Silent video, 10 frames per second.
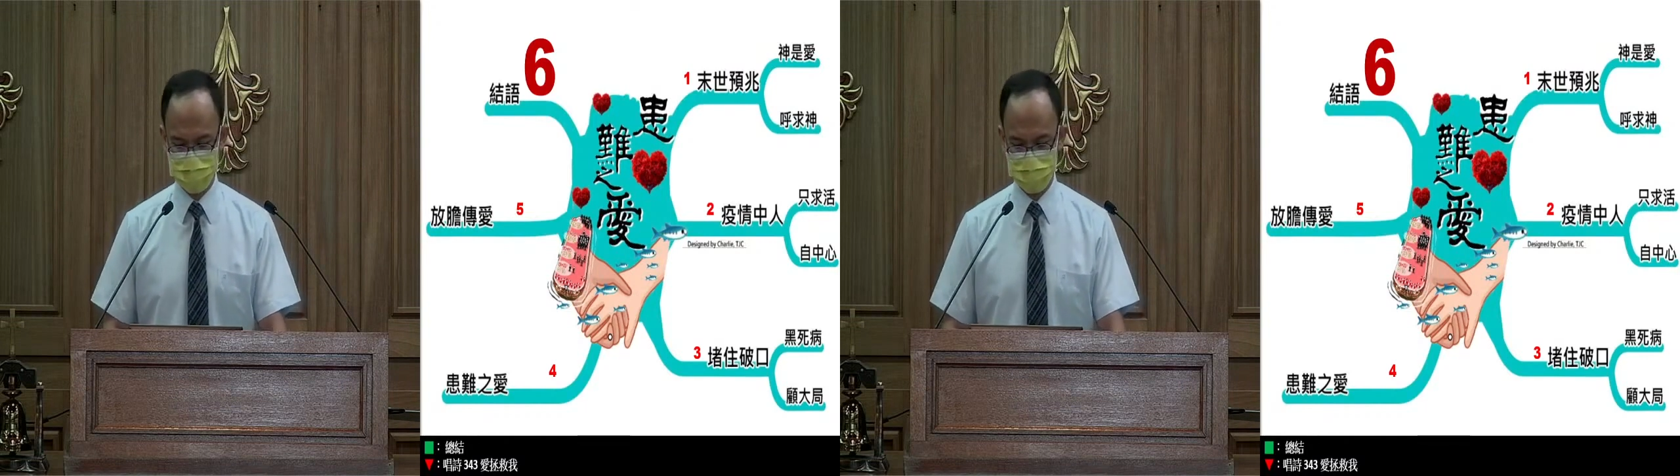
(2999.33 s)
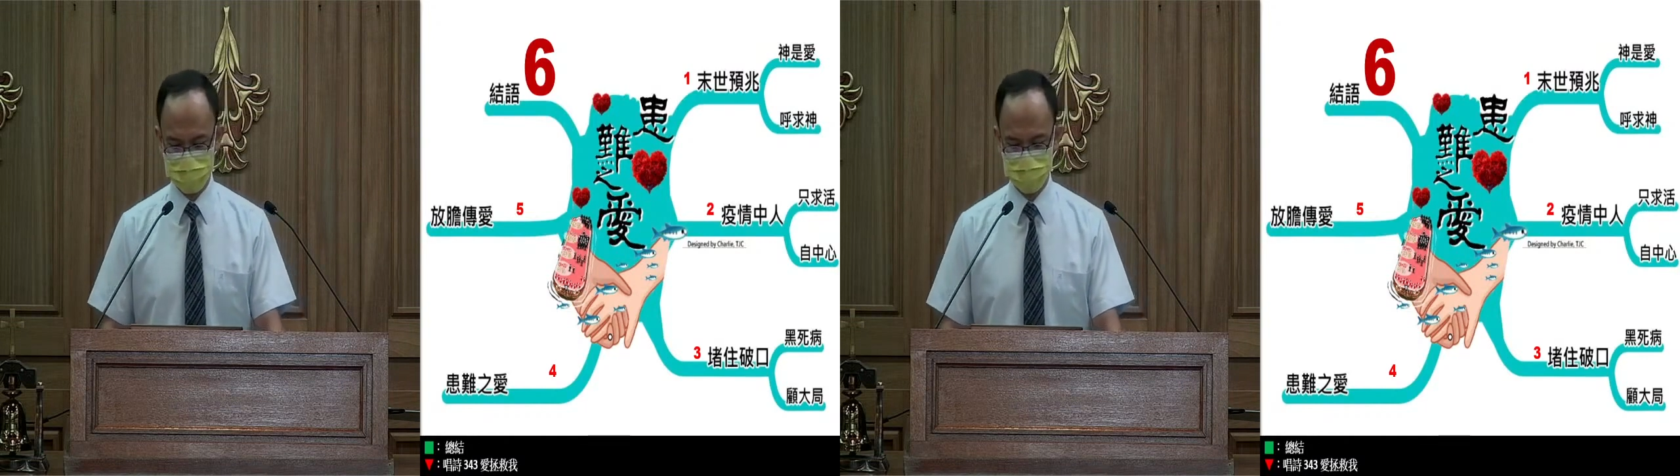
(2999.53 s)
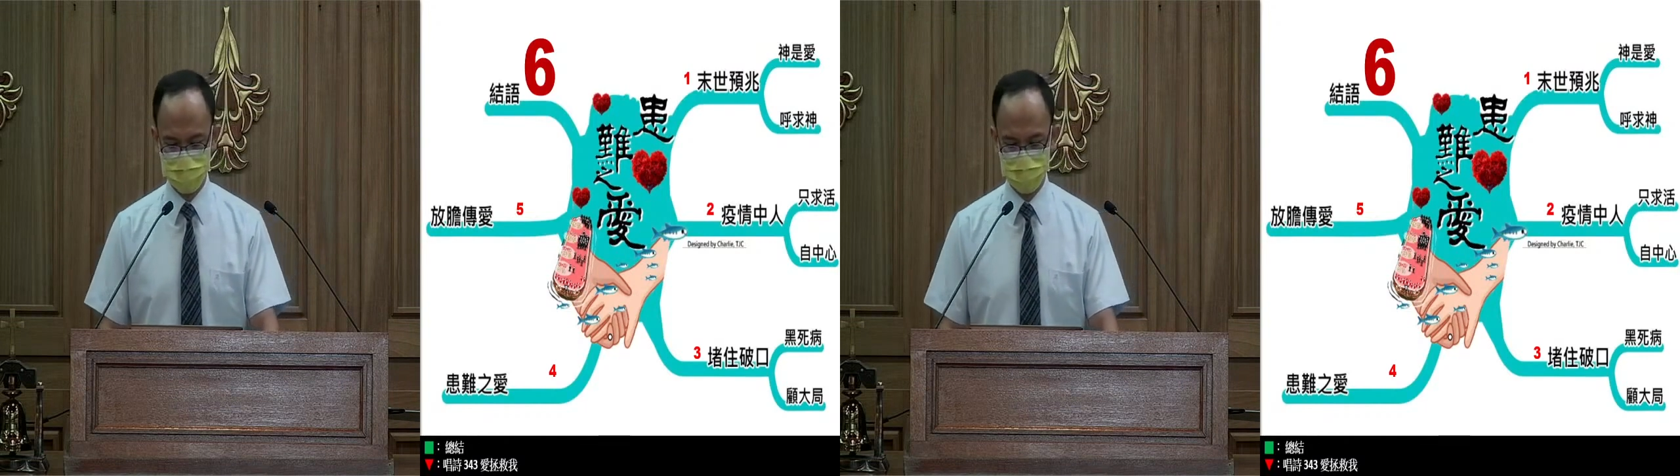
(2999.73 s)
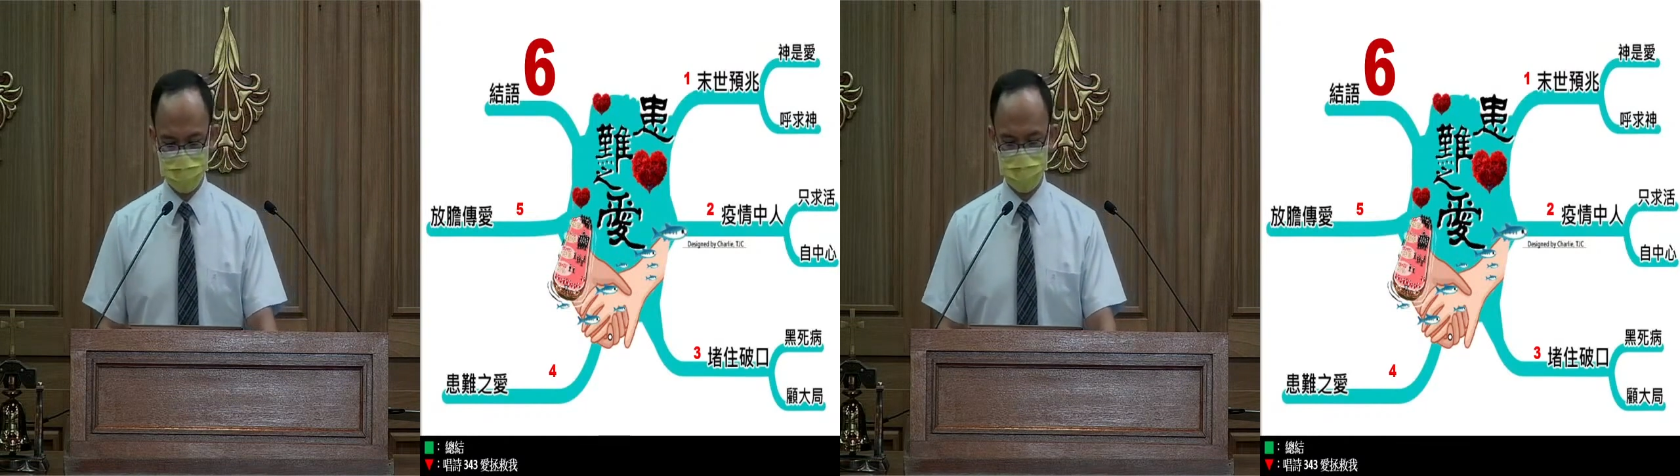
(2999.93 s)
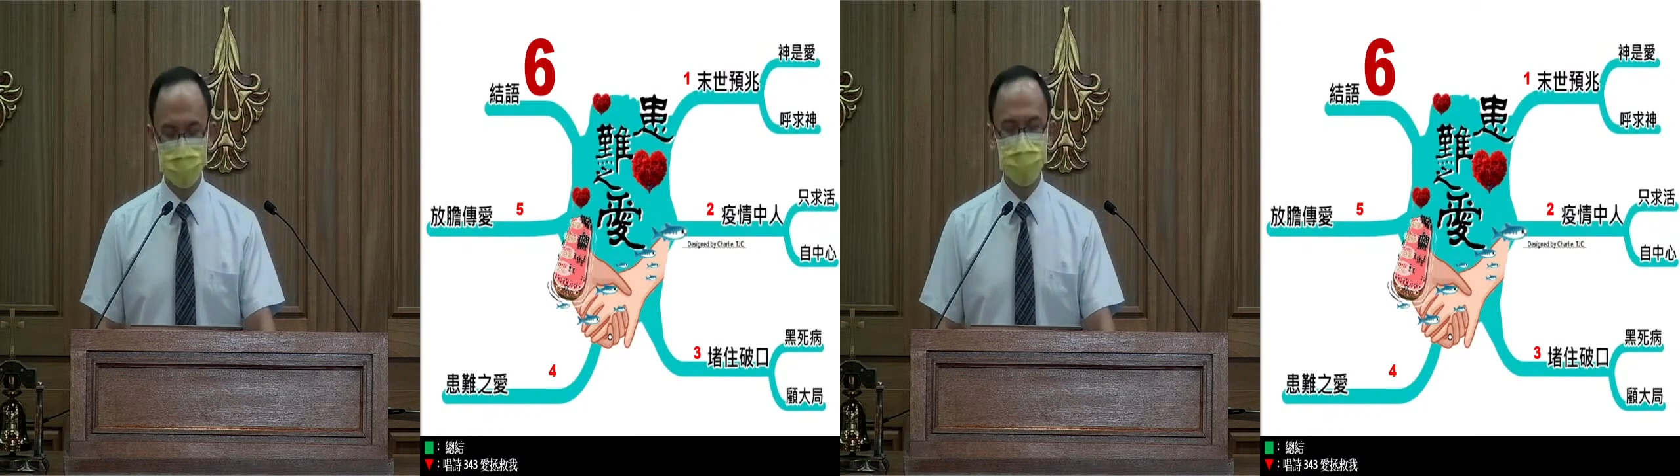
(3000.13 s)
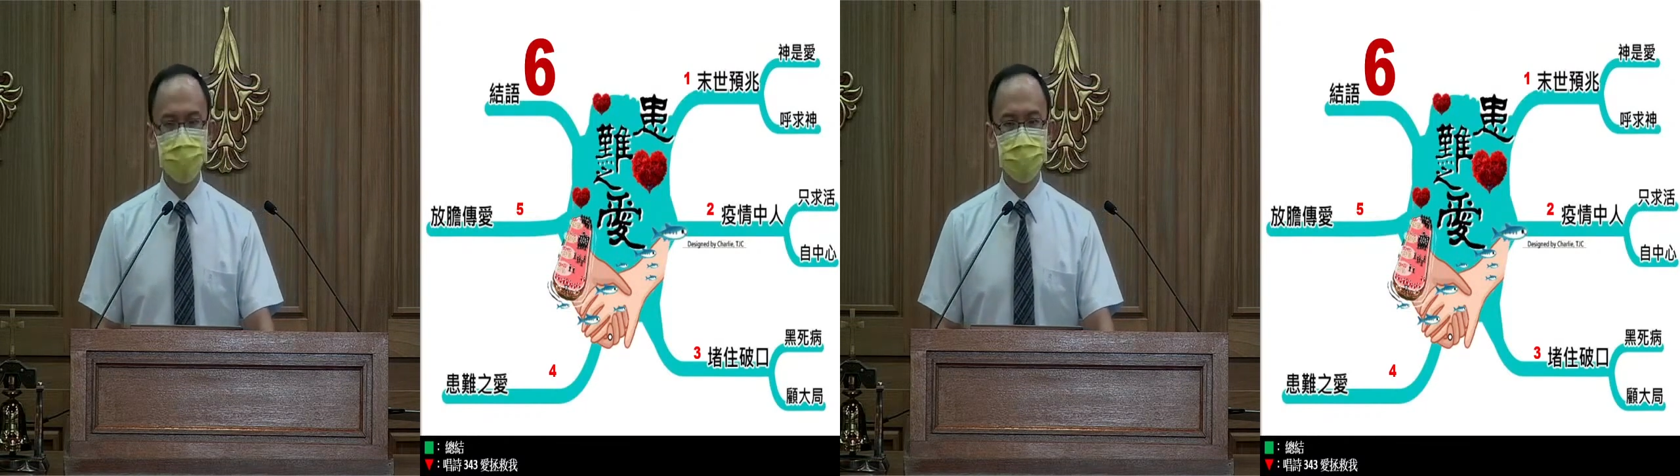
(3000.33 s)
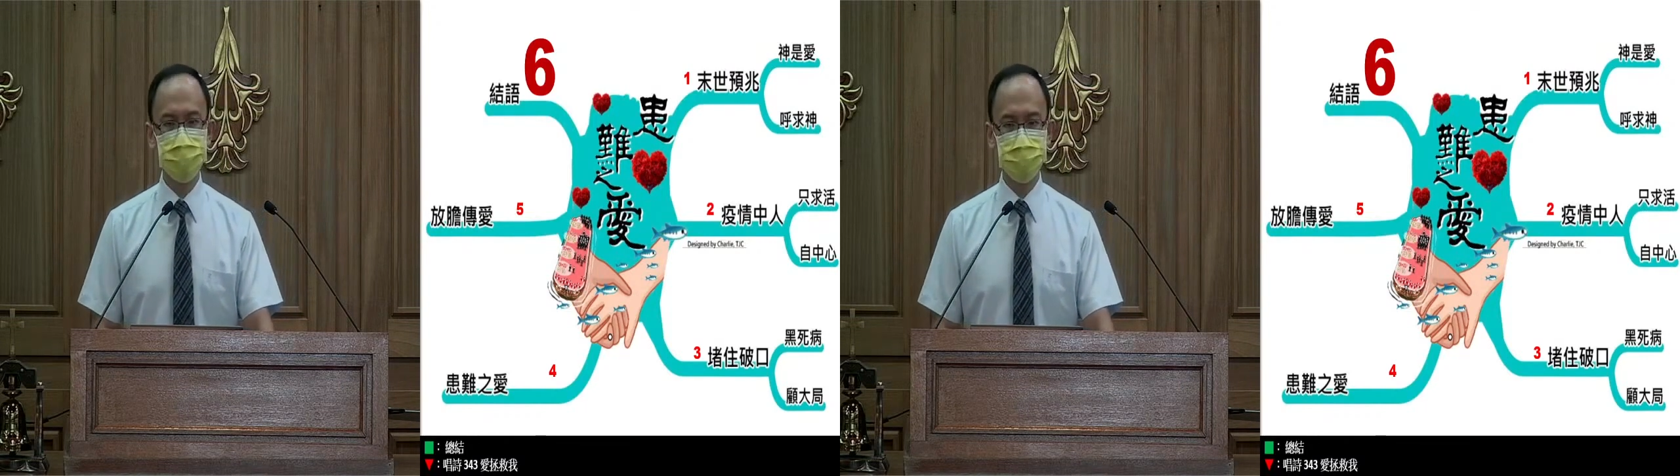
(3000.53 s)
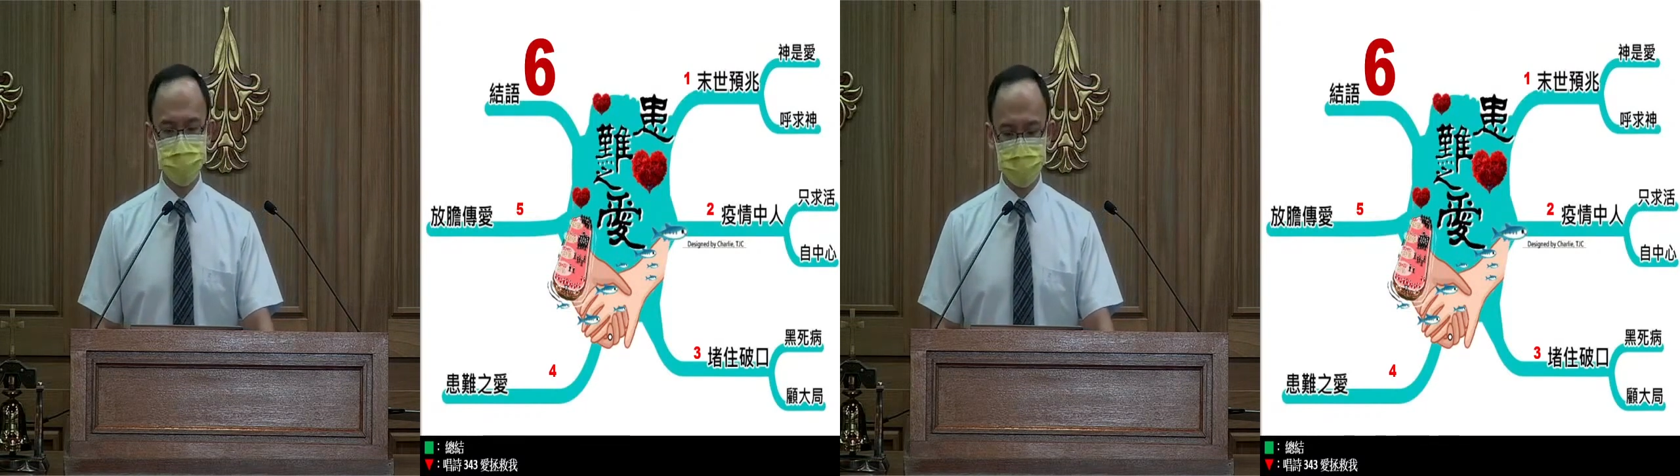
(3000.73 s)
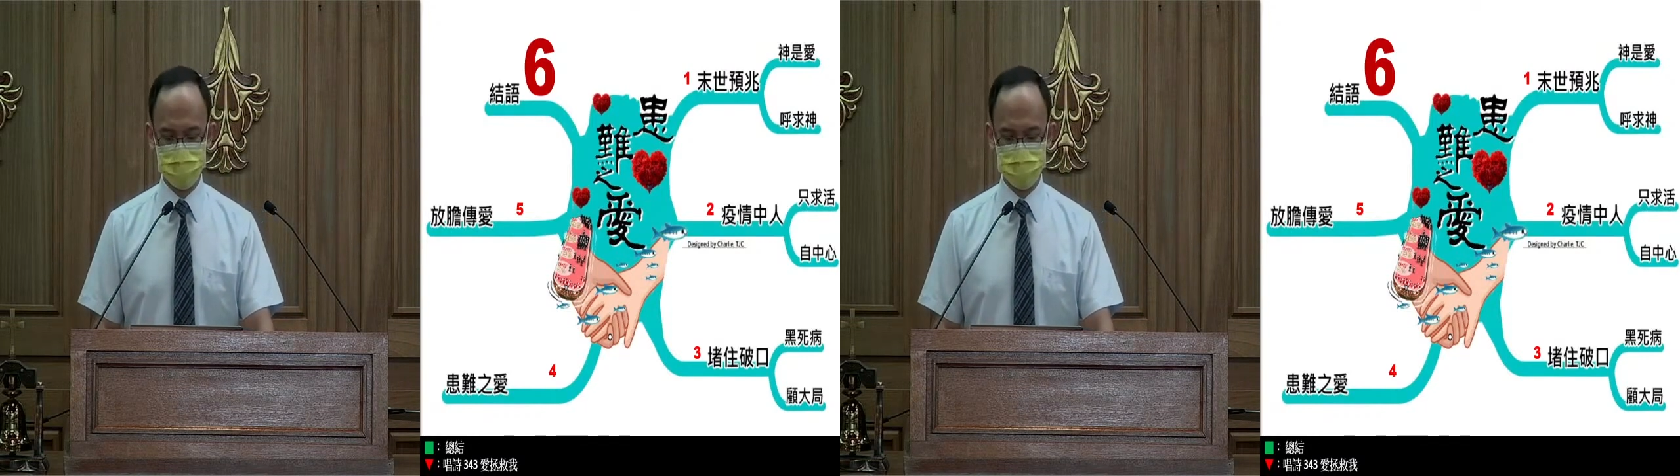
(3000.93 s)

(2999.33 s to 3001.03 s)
人，这些世